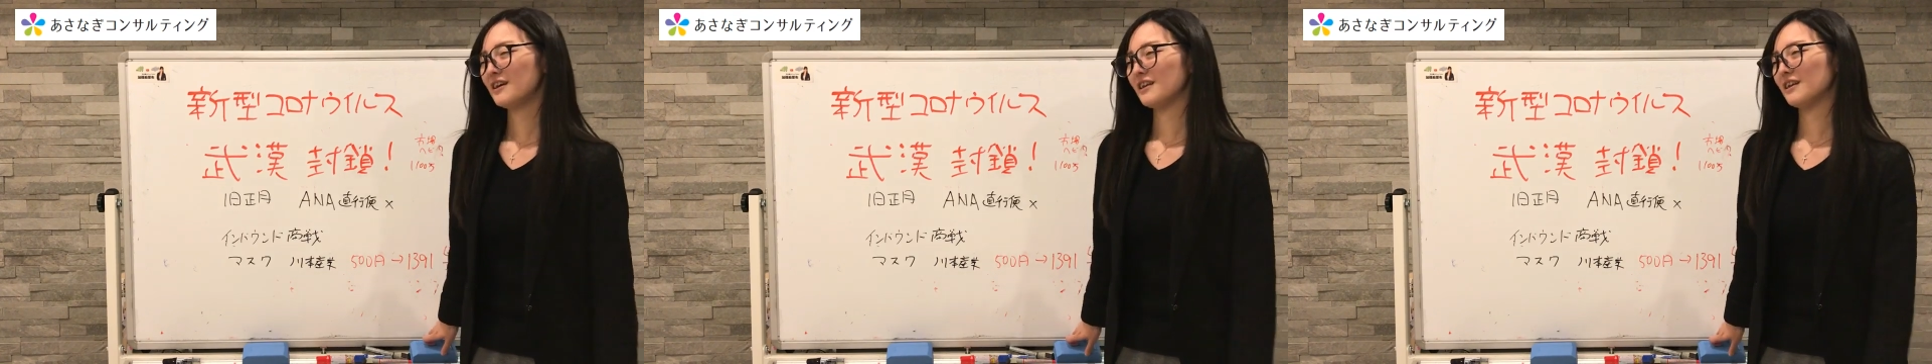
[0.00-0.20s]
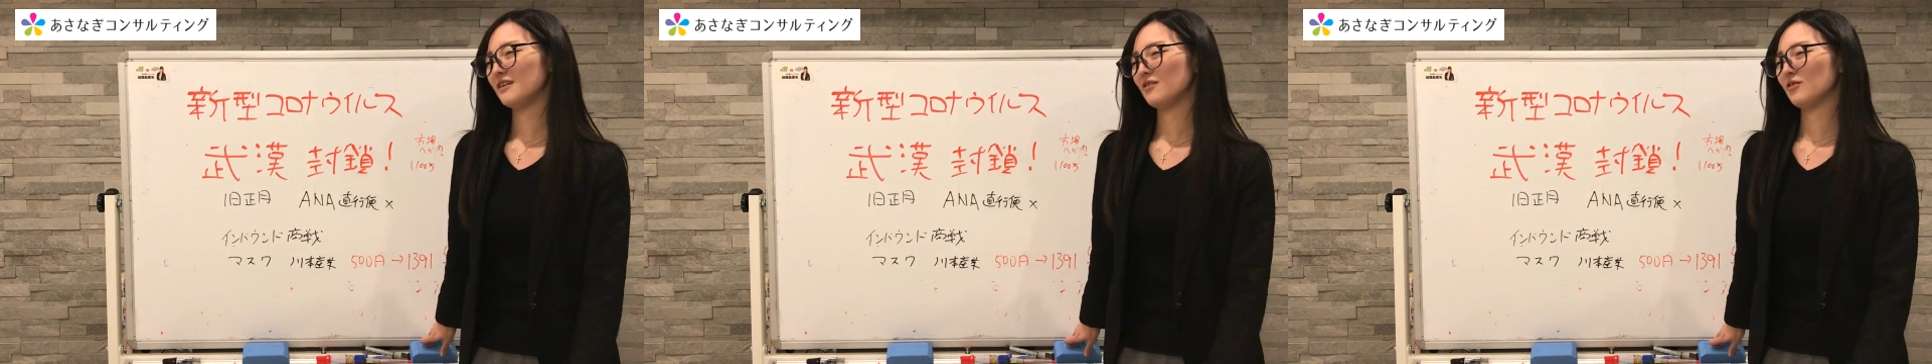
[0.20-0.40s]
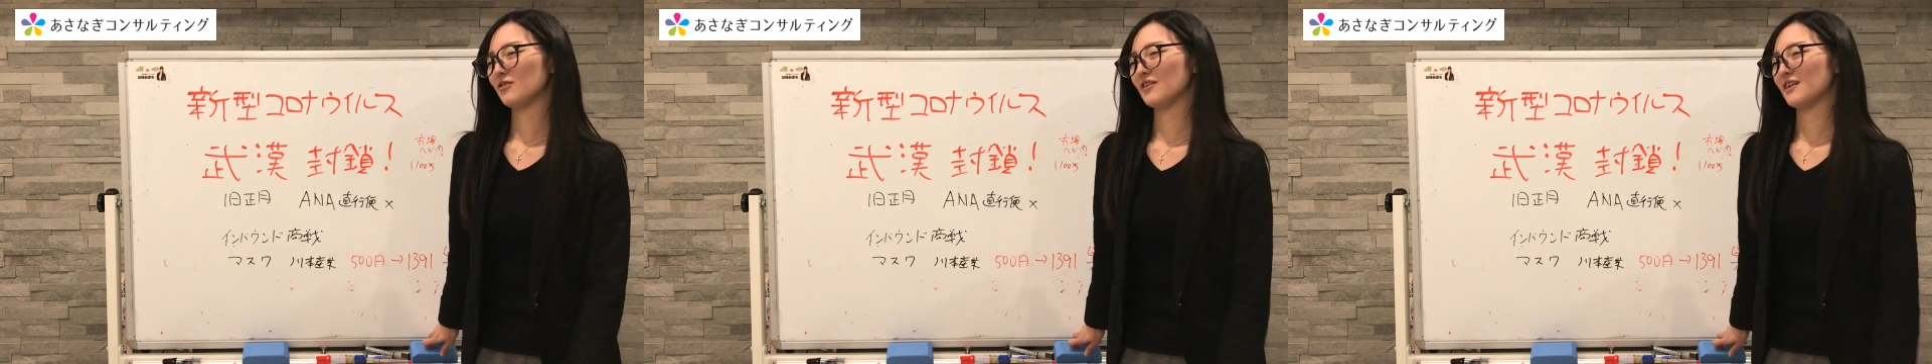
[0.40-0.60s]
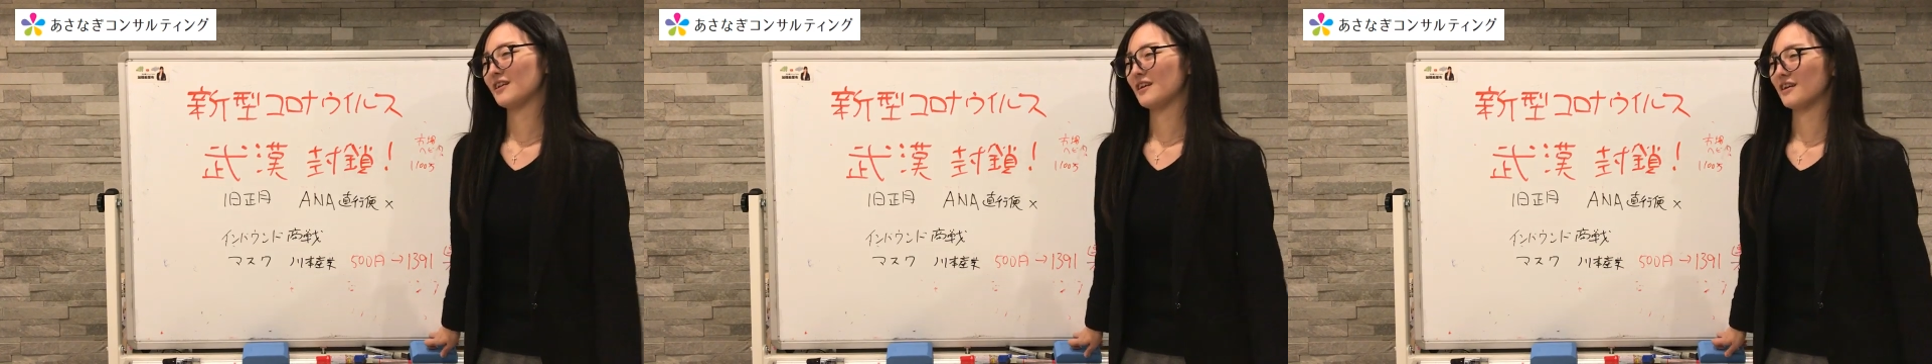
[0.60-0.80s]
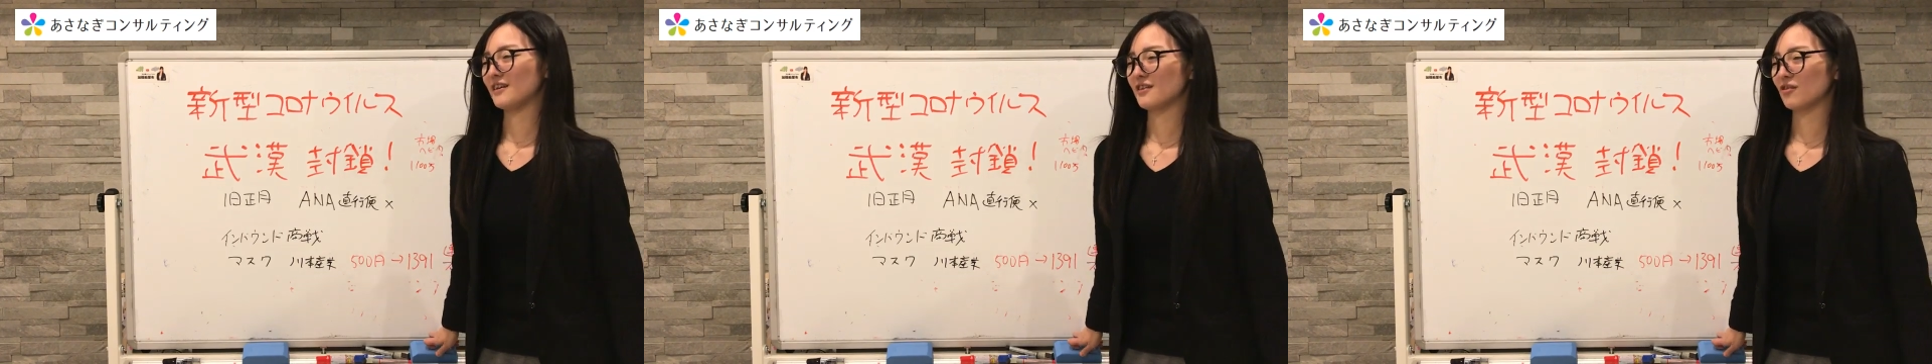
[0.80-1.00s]
でニュースで
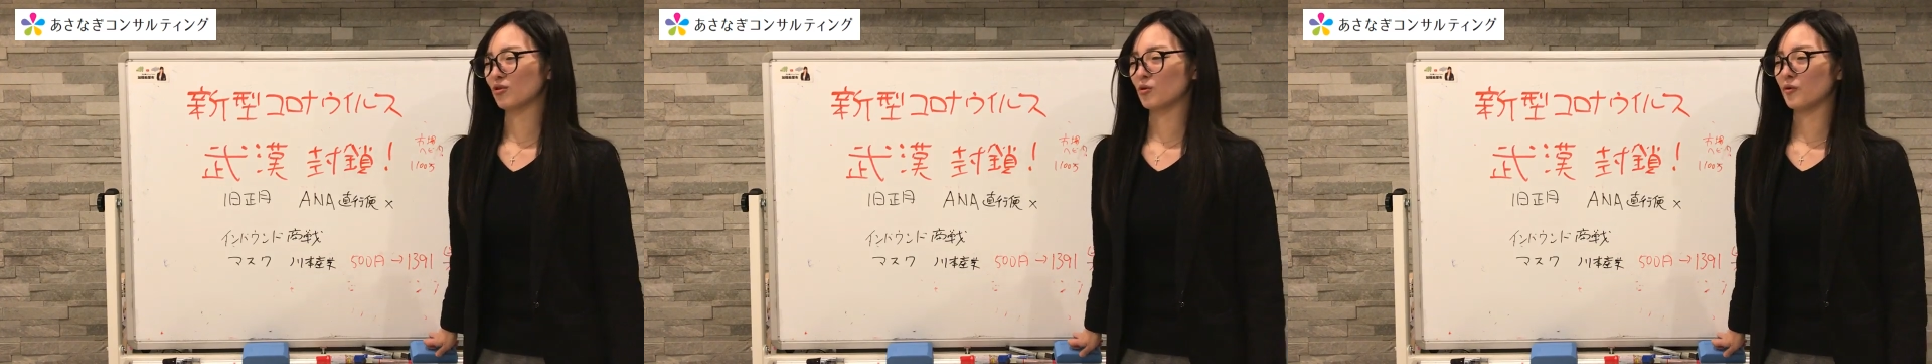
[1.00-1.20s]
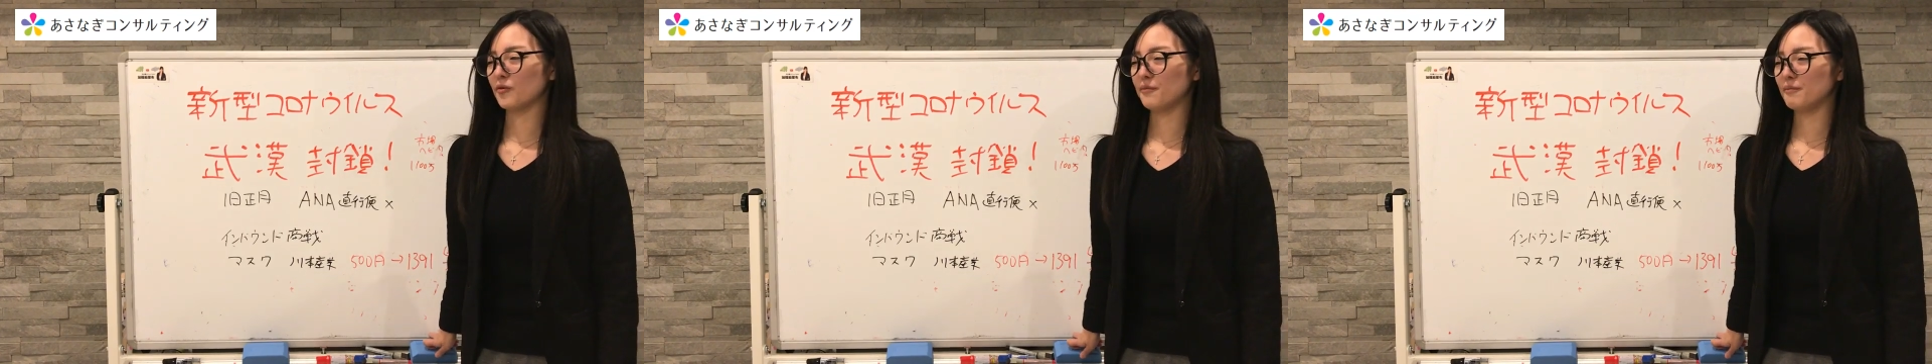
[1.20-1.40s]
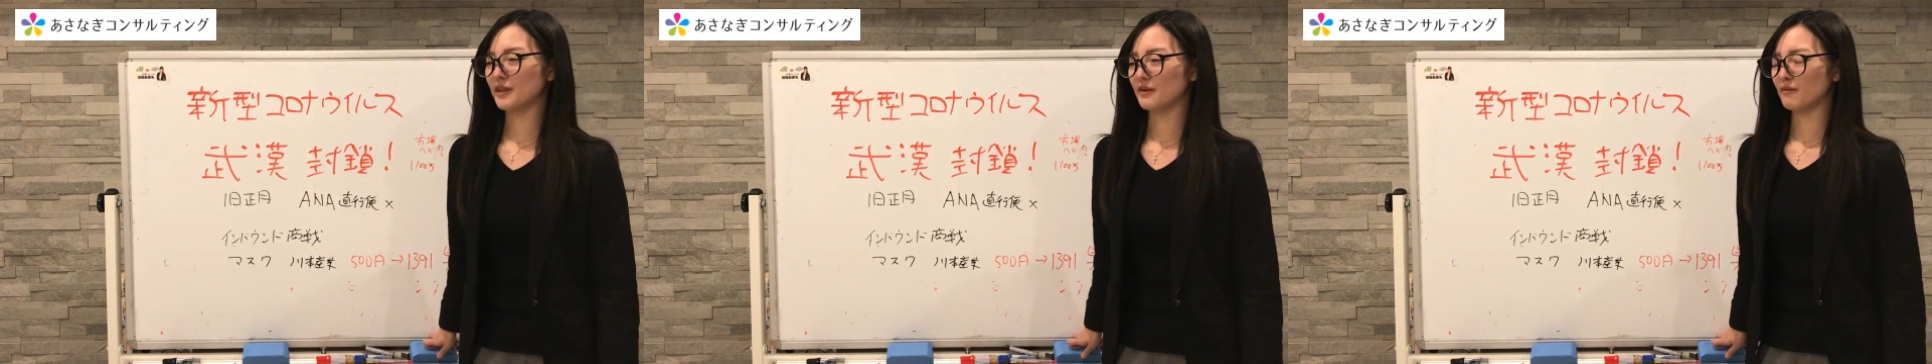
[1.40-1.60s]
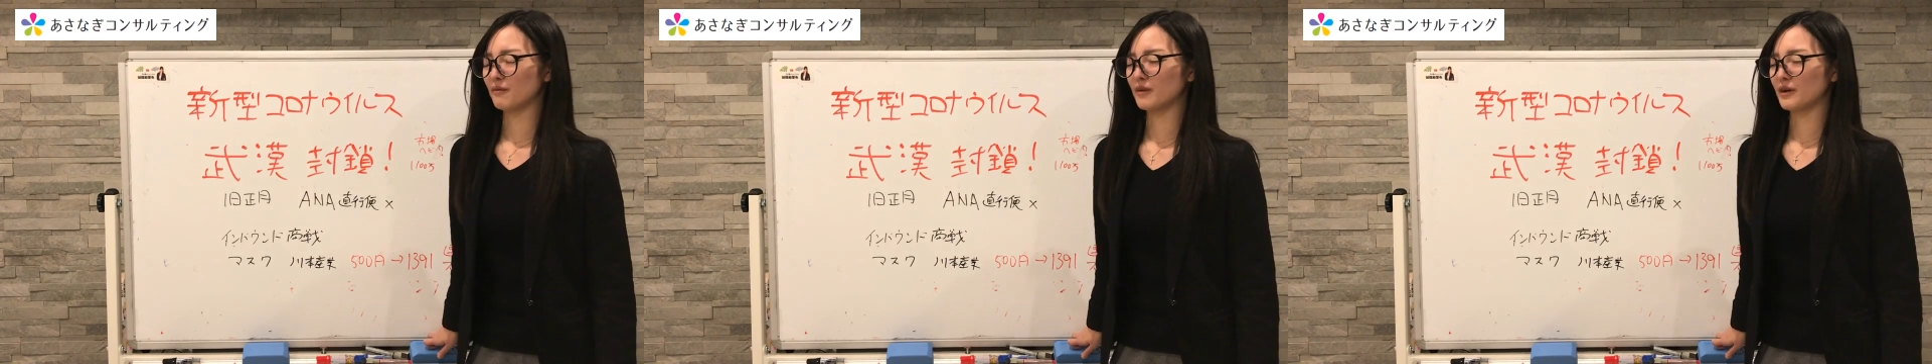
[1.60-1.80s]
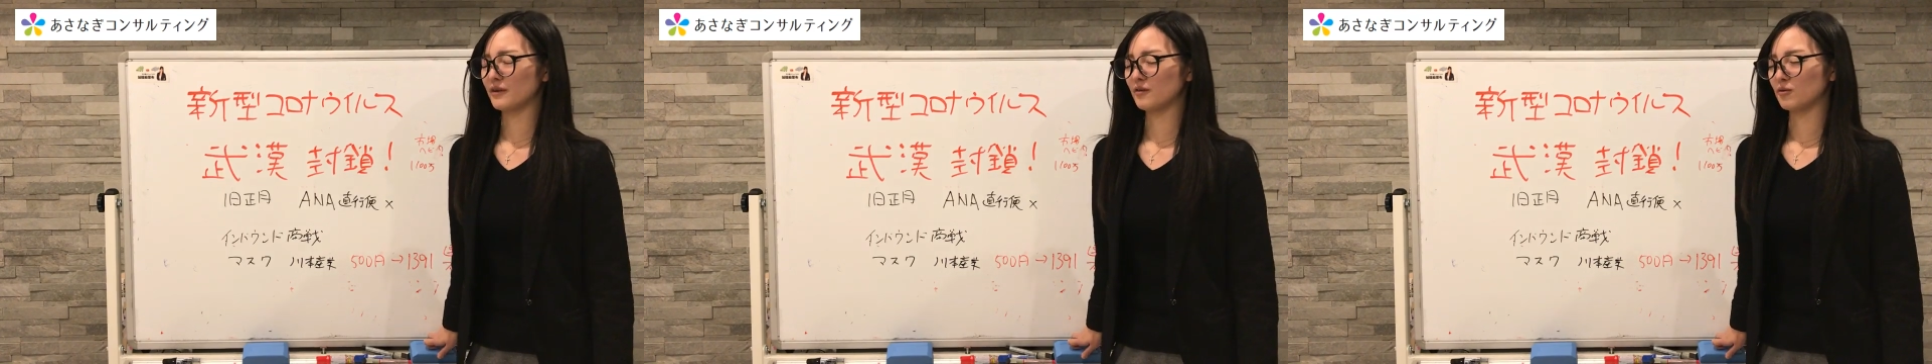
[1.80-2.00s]
ねちょっとこ見てあ